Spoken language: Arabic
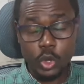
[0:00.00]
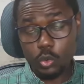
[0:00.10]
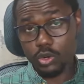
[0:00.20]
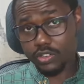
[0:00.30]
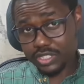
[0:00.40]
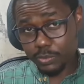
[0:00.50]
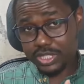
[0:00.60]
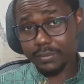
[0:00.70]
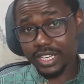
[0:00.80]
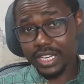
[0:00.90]

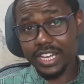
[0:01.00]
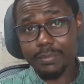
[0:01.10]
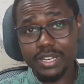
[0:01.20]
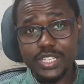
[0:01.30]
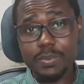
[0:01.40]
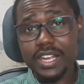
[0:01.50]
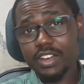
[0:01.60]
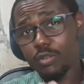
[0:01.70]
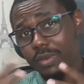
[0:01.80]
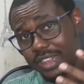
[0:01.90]
والمستمعين هنا بالنسبه لي
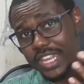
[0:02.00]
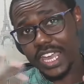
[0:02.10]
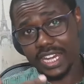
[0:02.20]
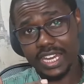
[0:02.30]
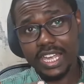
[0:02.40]
هم اثنين